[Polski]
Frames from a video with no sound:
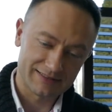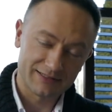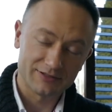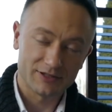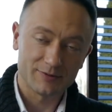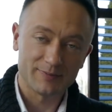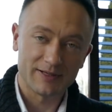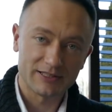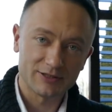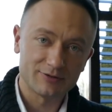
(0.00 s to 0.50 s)

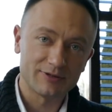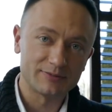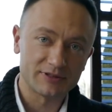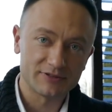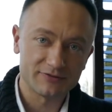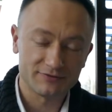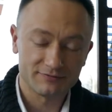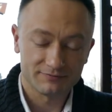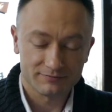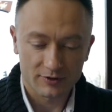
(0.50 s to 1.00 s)
zobaczyłem
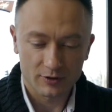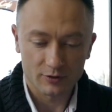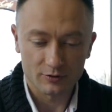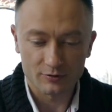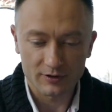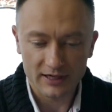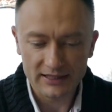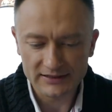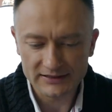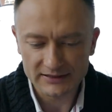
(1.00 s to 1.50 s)

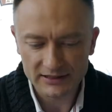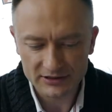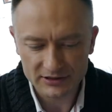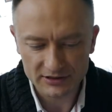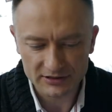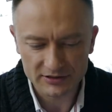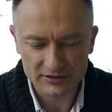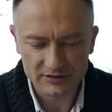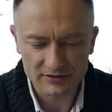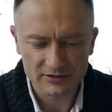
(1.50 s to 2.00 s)
konkurencję,
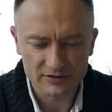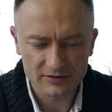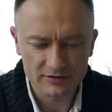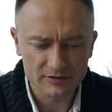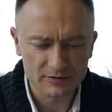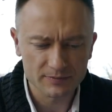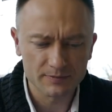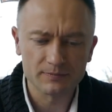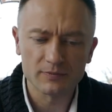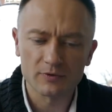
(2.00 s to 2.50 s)
czy, czy, czy,
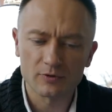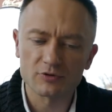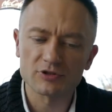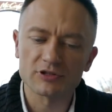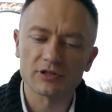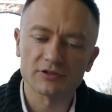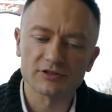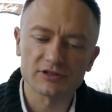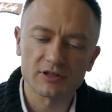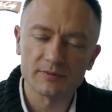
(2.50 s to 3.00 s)
czy
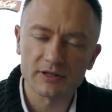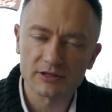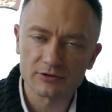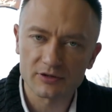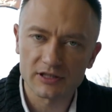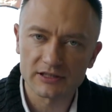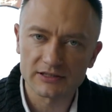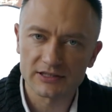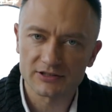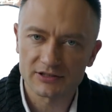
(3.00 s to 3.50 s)
różne osoby,
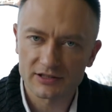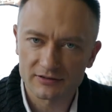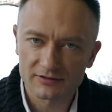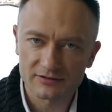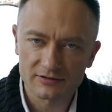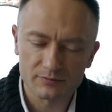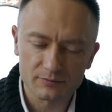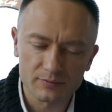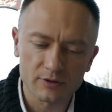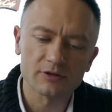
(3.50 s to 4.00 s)
które też te
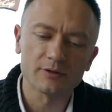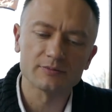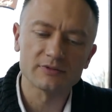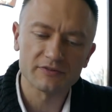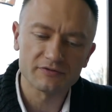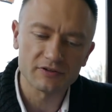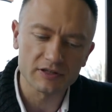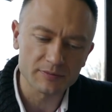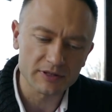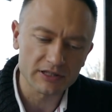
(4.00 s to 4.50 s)

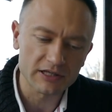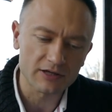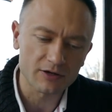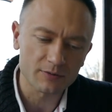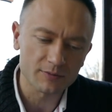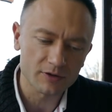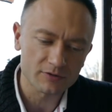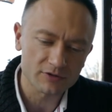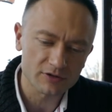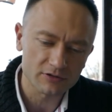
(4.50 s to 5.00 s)
podobne filmiki
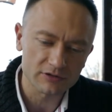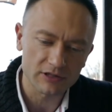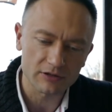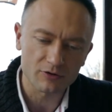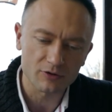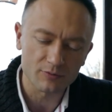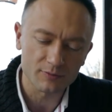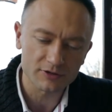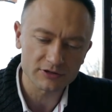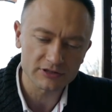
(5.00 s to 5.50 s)
robią, czy o
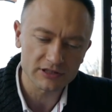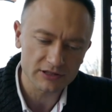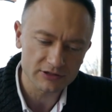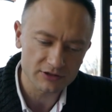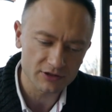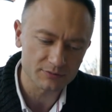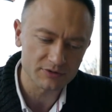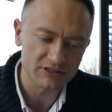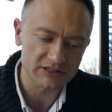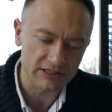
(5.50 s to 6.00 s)
nieruchomościach,
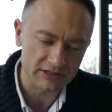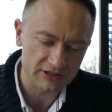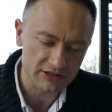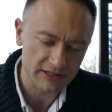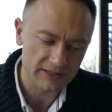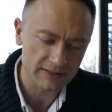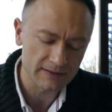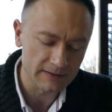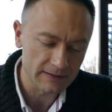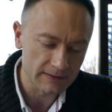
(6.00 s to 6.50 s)
czy o
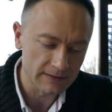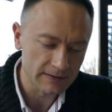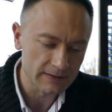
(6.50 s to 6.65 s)
biznesie,